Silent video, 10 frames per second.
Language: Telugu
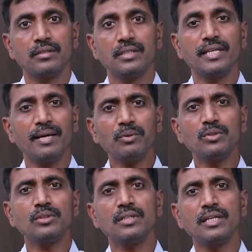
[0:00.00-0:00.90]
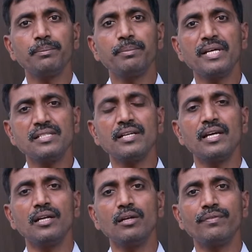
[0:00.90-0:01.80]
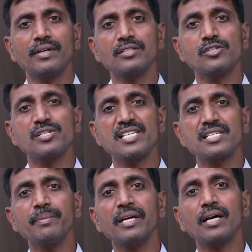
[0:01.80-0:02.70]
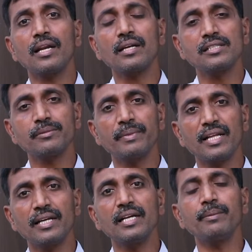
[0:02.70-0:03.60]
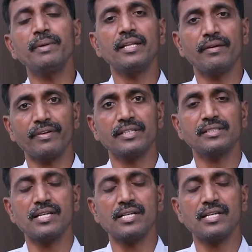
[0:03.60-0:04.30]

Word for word: ఇది ఏమవుతుందంటే బేసిక్ ఎల్లో ఫంగస్ సిస్టమిక్ ఆర్గాన్స్ మీద అన్నిటి మీద ఎఫెక్ట్